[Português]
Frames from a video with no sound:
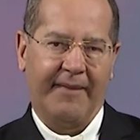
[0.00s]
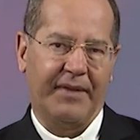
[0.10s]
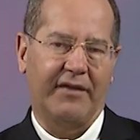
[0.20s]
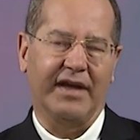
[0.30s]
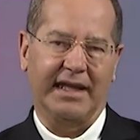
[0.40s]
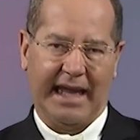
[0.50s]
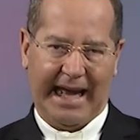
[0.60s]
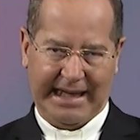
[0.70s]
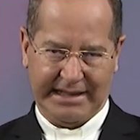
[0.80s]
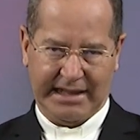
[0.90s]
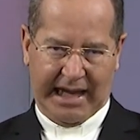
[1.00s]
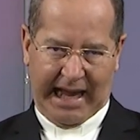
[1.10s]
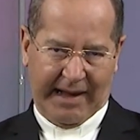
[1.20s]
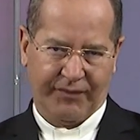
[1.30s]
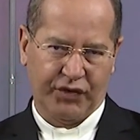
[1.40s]
Na verdade,
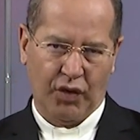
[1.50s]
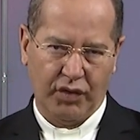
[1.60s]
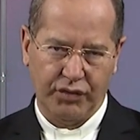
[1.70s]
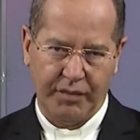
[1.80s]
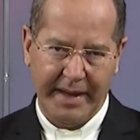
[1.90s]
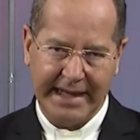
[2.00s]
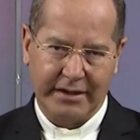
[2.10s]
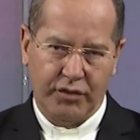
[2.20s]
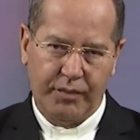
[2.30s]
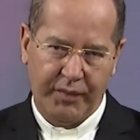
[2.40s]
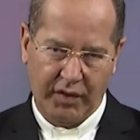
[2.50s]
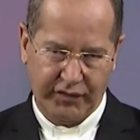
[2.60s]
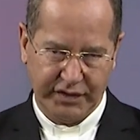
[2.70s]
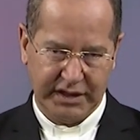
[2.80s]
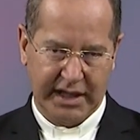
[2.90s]
todo o bem que o
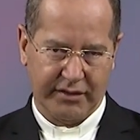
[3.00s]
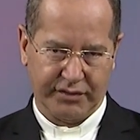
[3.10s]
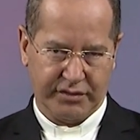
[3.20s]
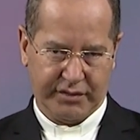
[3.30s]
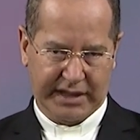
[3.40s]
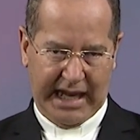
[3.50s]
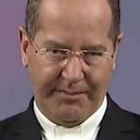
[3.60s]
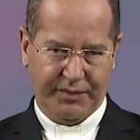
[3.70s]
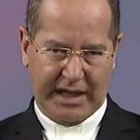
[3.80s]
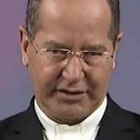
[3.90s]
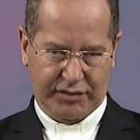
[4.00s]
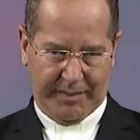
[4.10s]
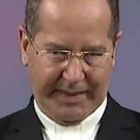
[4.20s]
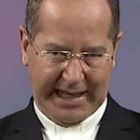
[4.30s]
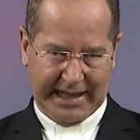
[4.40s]
povo de Deus, no tempo da
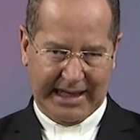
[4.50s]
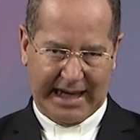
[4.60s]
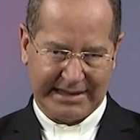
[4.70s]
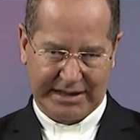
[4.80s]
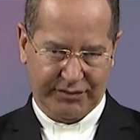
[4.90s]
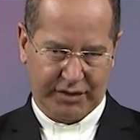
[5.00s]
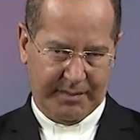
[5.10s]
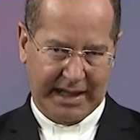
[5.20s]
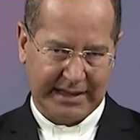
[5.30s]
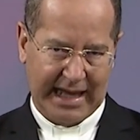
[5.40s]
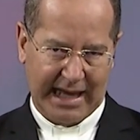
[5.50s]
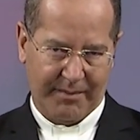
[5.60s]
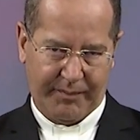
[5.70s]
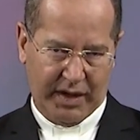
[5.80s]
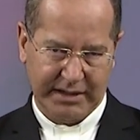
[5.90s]
sua peregrinação sobre a
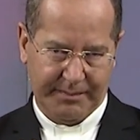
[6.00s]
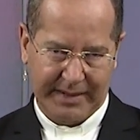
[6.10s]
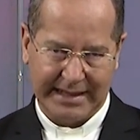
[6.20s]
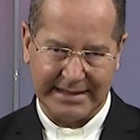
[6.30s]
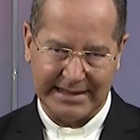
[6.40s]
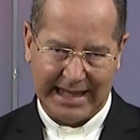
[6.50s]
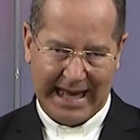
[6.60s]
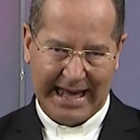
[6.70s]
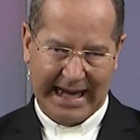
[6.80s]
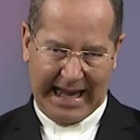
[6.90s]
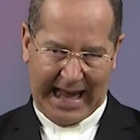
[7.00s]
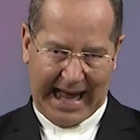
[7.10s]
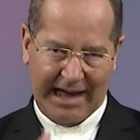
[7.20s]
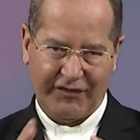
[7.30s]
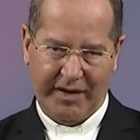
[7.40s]
terra, pode prestar
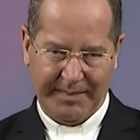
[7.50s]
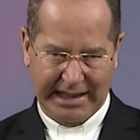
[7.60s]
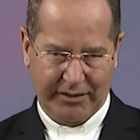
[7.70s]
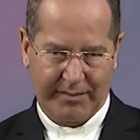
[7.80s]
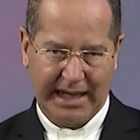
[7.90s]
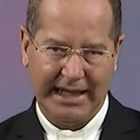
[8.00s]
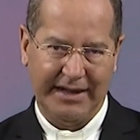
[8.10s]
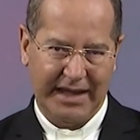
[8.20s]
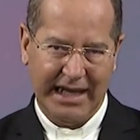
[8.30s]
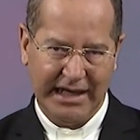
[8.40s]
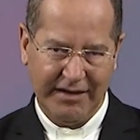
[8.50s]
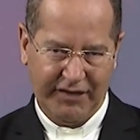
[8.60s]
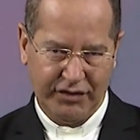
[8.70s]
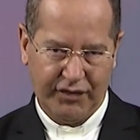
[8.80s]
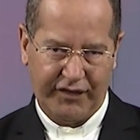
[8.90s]
à família humana
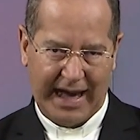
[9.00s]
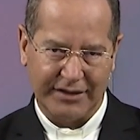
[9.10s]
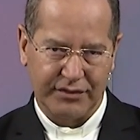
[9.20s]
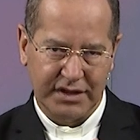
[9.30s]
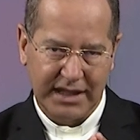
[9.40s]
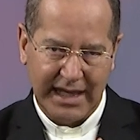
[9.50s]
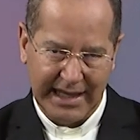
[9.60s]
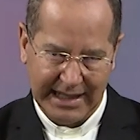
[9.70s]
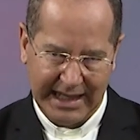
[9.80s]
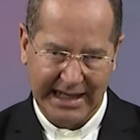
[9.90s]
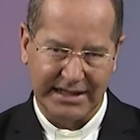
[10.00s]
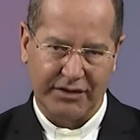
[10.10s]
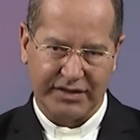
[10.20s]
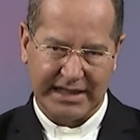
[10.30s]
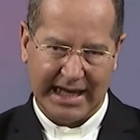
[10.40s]
deriva do fato de que a
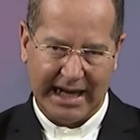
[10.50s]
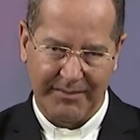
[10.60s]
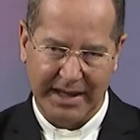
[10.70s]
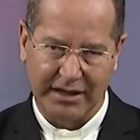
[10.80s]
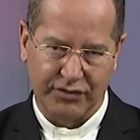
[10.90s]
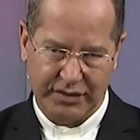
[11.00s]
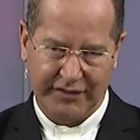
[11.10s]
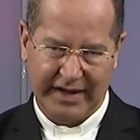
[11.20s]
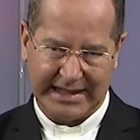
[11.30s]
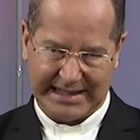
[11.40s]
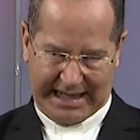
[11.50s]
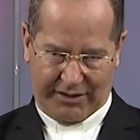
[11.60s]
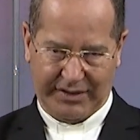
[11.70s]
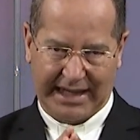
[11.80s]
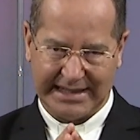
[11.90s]
Igreja é o sacramento
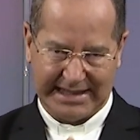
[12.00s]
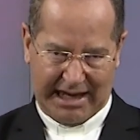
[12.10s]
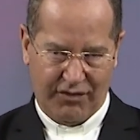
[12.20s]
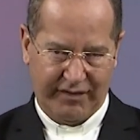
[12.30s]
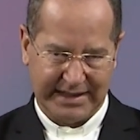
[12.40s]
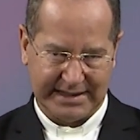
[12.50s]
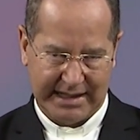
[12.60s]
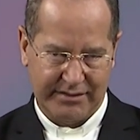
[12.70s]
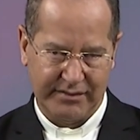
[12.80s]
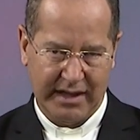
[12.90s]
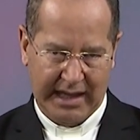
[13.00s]
universal da salvação,